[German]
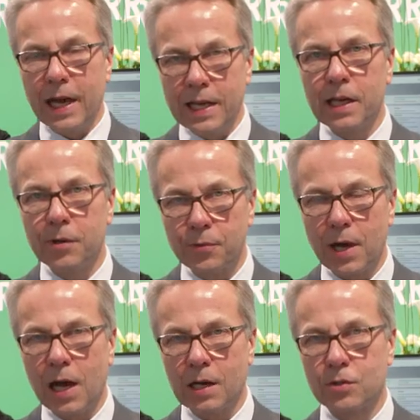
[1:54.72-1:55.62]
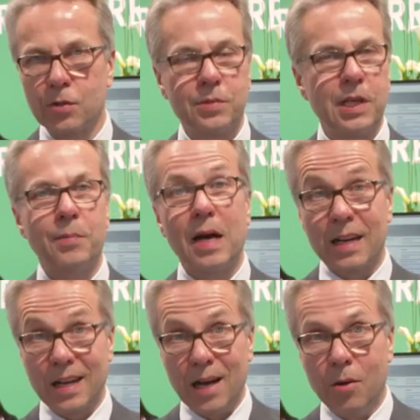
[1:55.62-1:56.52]
Einige Fragen zum Thema
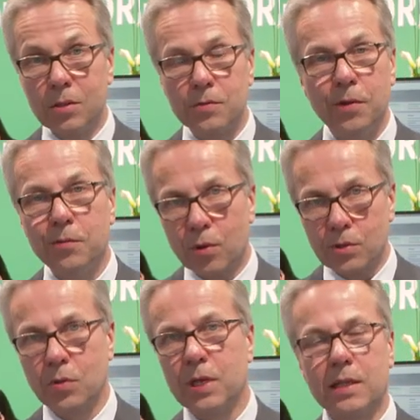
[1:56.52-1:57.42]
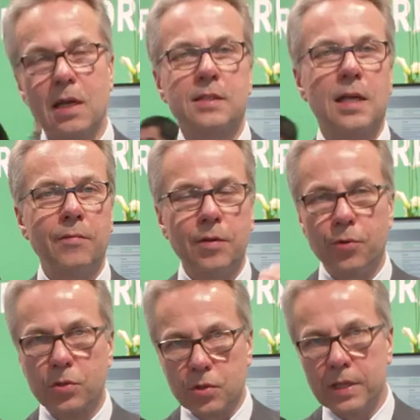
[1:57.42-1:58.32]
Cloud, wie funktioniert das denn, wie
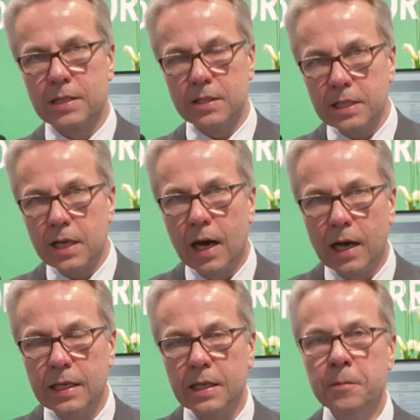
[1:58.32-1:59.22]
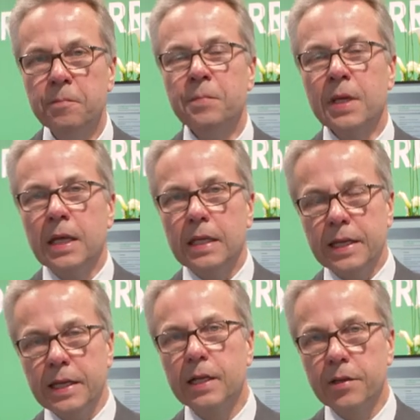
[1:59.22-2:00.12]
funktioniert Sicherheiten,
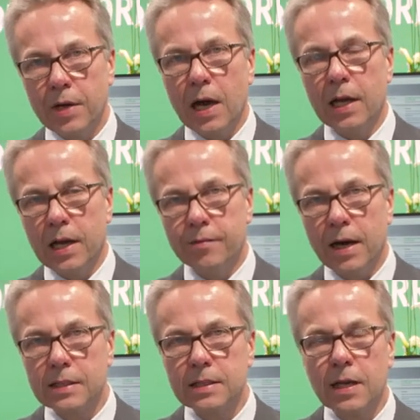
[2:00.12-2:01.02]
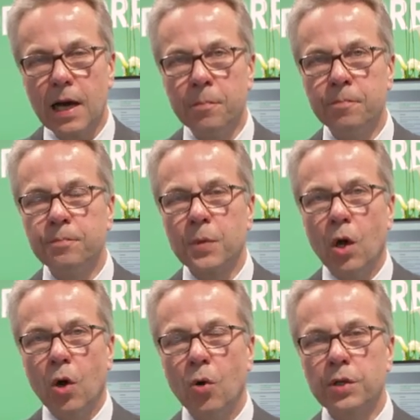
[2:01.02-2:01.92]
Dinge, die wir alle erwartet haben
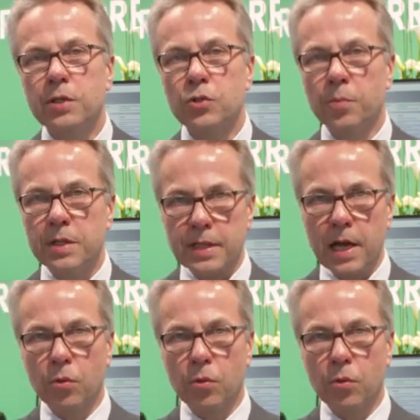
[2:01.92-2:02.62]
und in Summe sehr